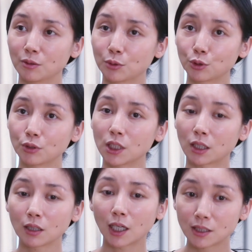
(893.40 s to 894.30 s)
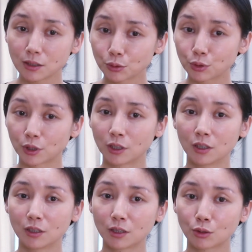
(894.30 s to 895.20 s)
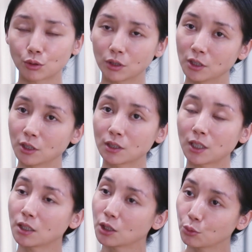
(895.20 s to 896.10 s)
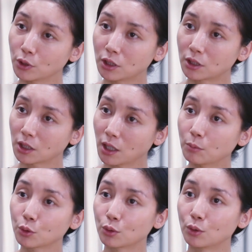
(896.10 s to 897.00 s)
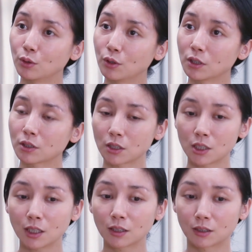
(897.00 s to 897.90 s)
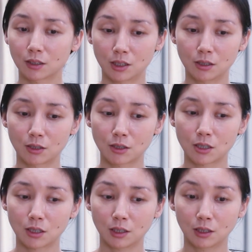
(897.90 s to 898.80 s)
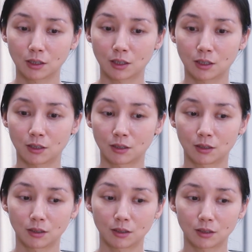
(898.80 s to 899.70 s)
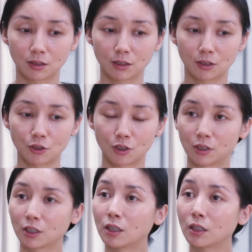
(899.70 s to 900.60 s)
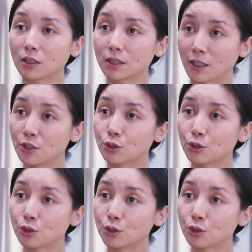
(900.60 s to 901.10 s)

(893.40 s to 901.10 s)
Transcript: 比如说你很感兴趣，你说，但是我只是看不懂。那这个其实是一个值得研